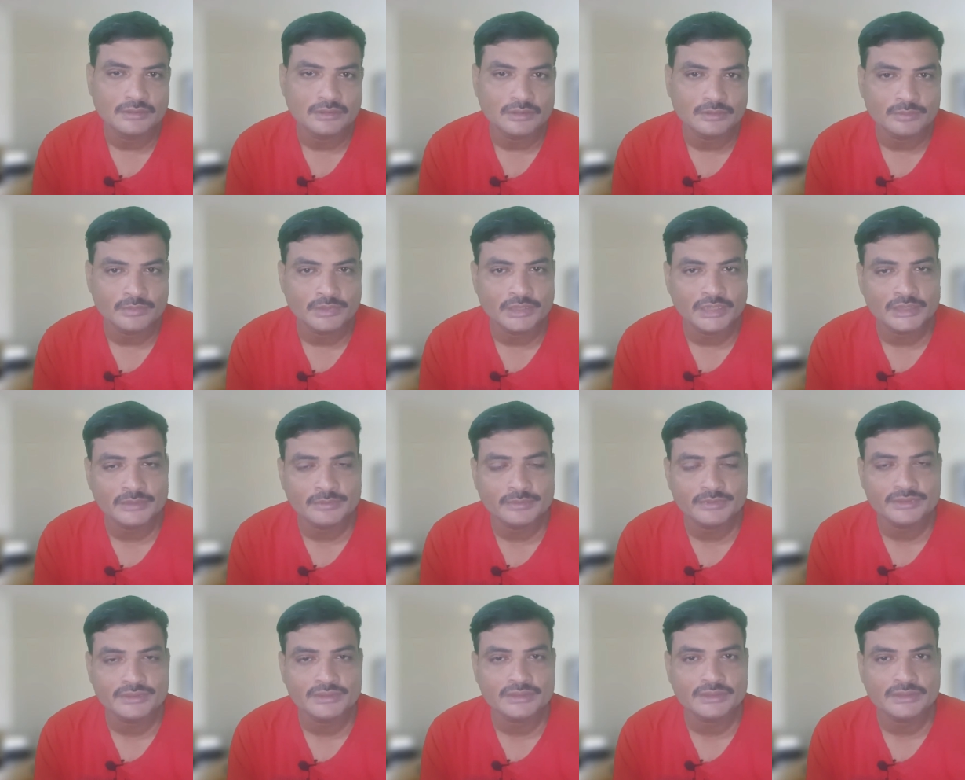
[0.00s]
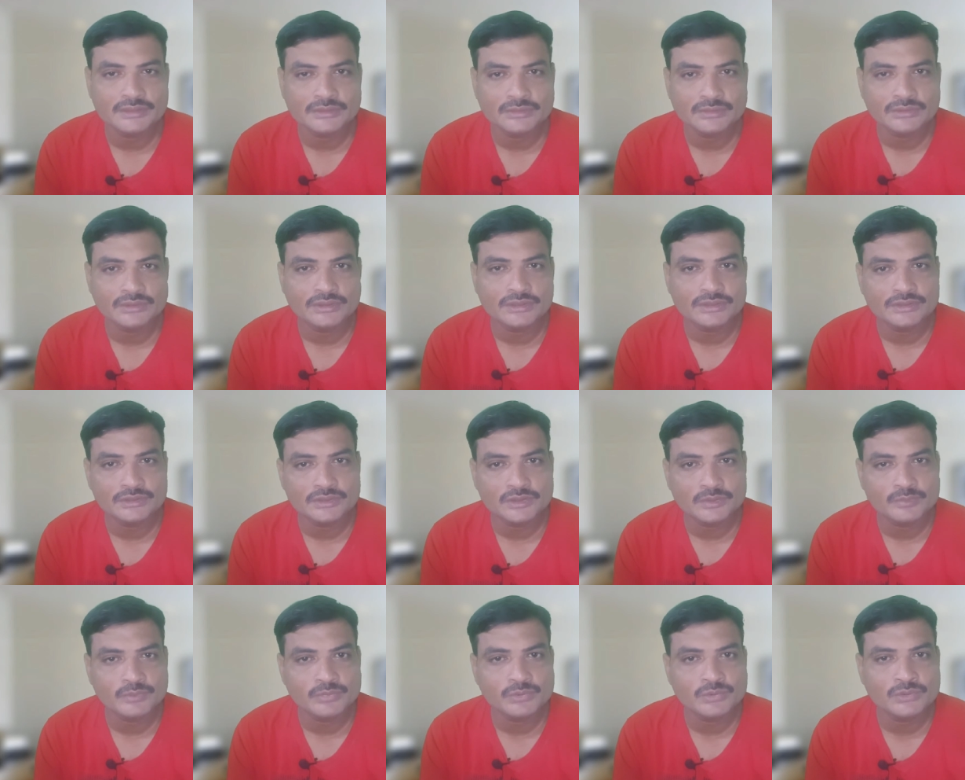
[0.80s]
और बाद बच्चे ऐसे होते हैं
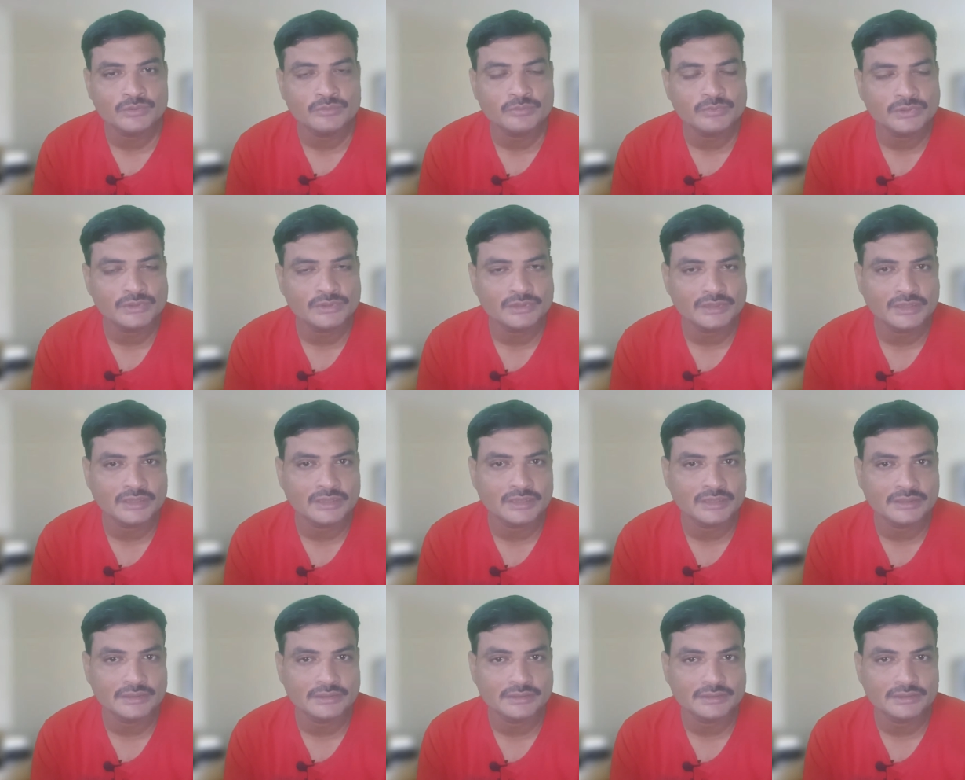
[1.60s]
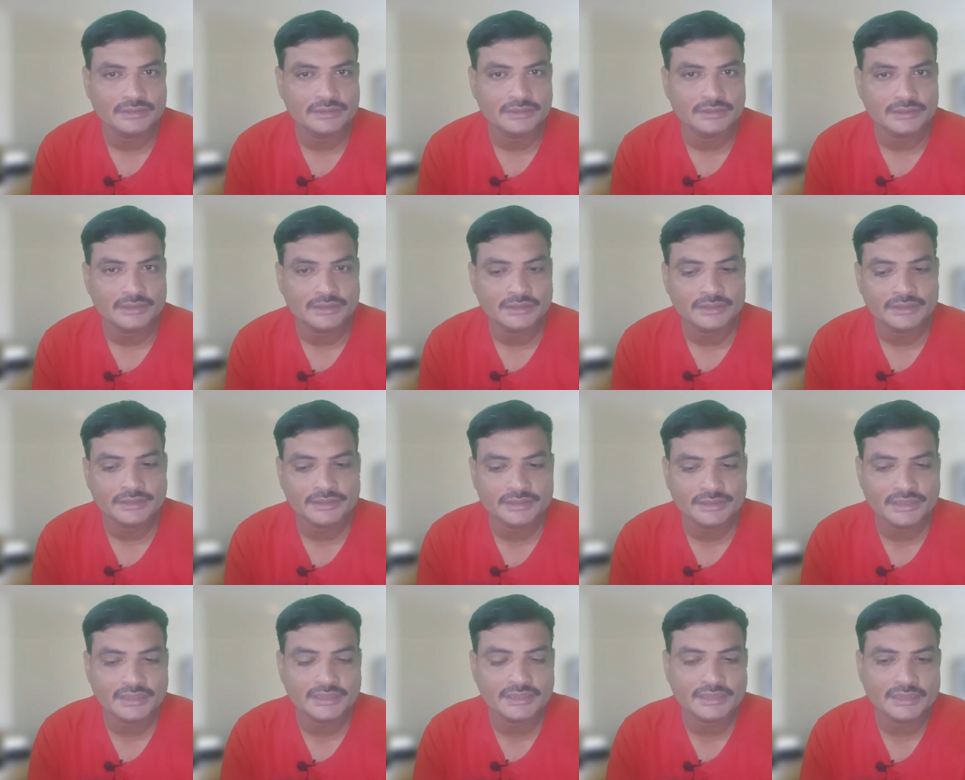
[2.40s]
जिनको भूख बहुत ज़्यादा लगती है लेकिन
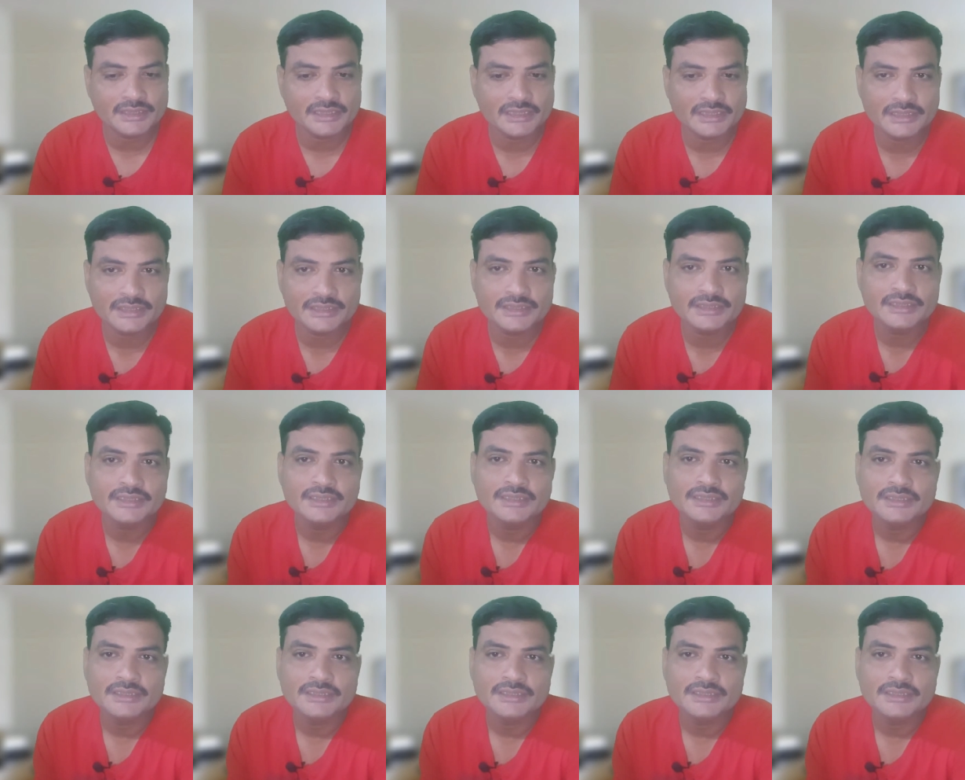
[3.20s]
कितना ही खा लें